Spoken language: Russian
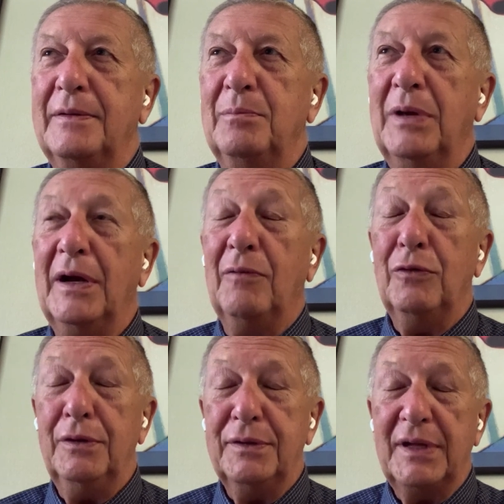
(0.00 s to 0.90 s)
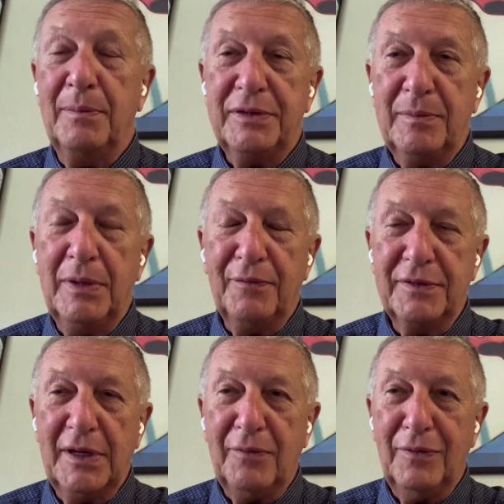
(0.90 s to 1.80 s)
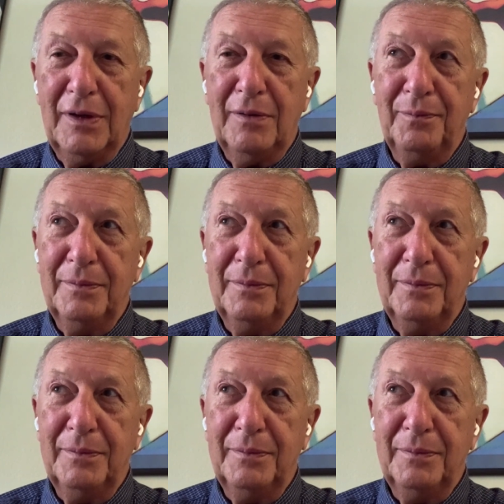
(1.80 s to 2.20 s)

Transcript: Боровой сам себя взорвал